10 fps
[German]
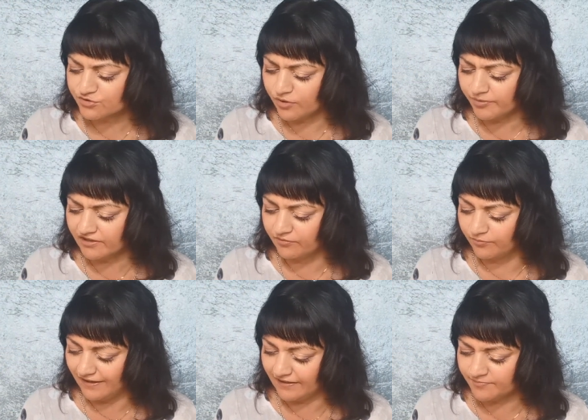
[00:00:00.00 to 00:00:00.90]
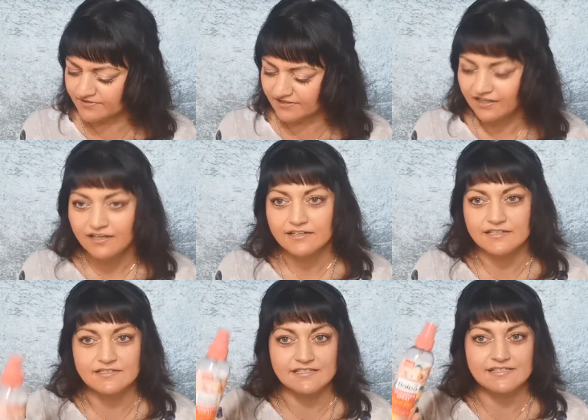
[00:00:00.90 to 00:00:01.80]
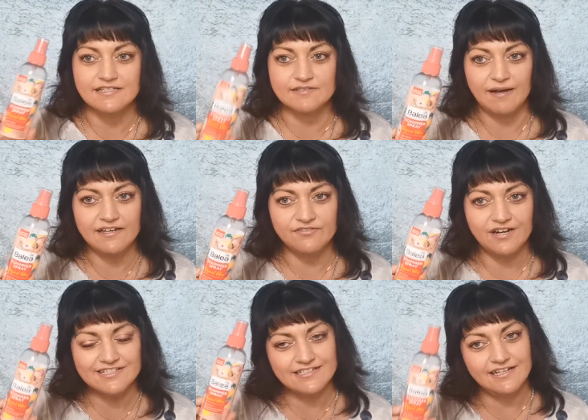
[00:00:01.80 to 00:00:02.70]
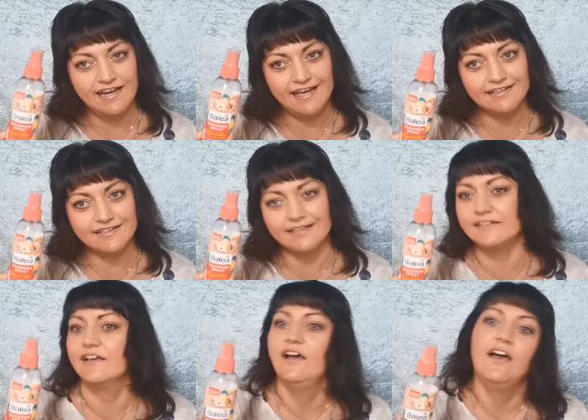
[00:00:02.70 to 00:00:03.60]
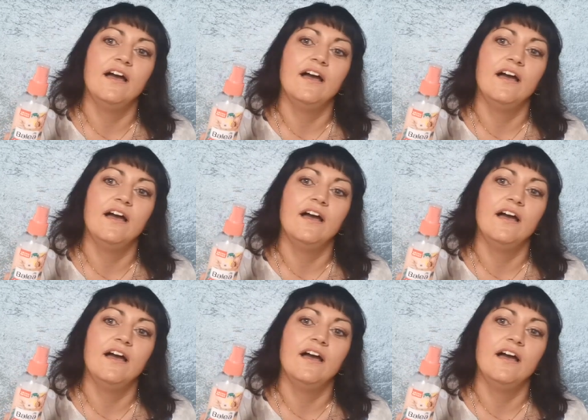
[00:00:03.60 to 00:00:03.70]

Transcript: Tropical Vibes. Das ist jetzt die zweite Flasche, die leer geht.